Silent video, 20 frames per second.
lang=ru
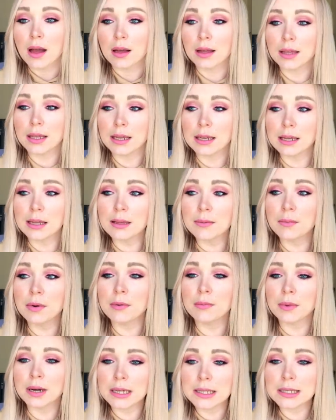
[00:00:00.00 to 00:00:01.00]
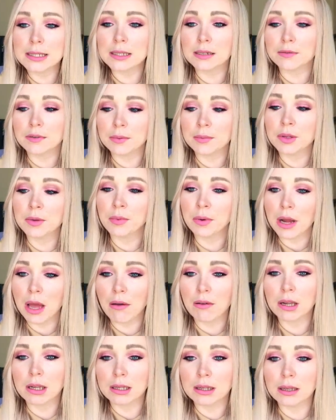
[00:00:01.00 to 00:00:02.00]
и либо мастер вам
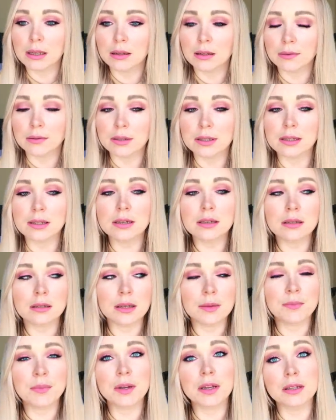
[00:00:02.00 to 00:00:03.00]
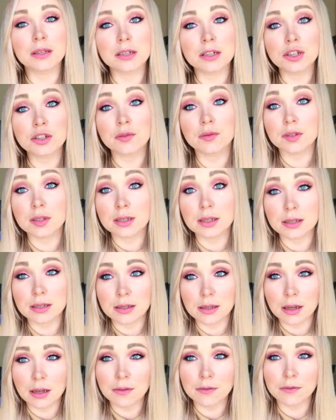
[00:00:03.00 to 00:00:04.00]
неправильно до этого делал и передерживал
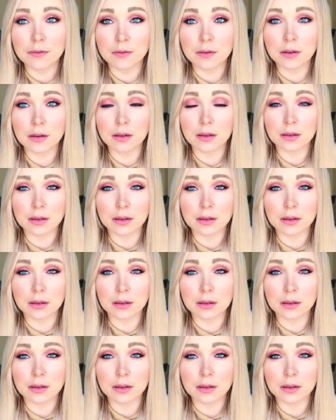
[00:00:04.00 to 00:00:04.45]
состав э,